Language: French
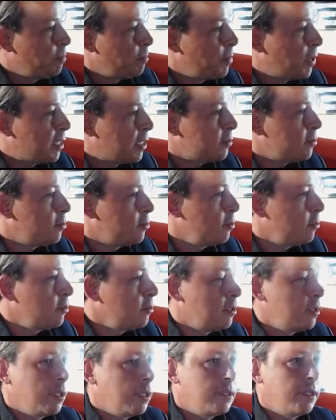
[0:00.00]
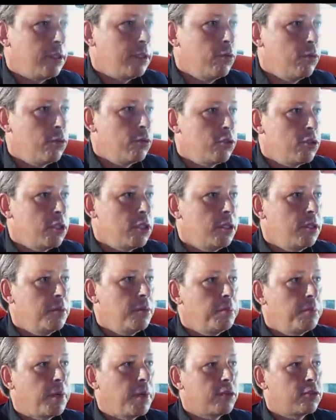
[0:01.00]
parce que la technologie,
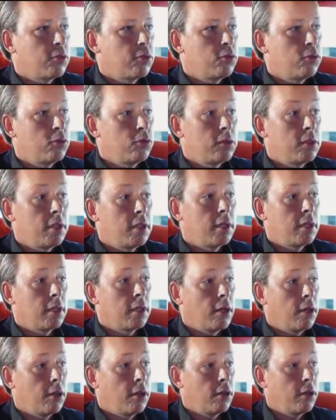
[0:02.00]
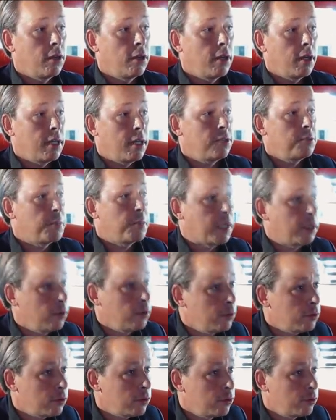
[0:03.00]
parce que tout ce qui est euh,
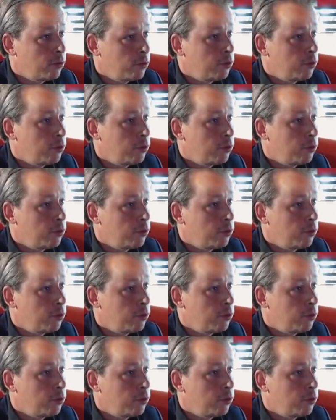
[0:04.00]
expérience de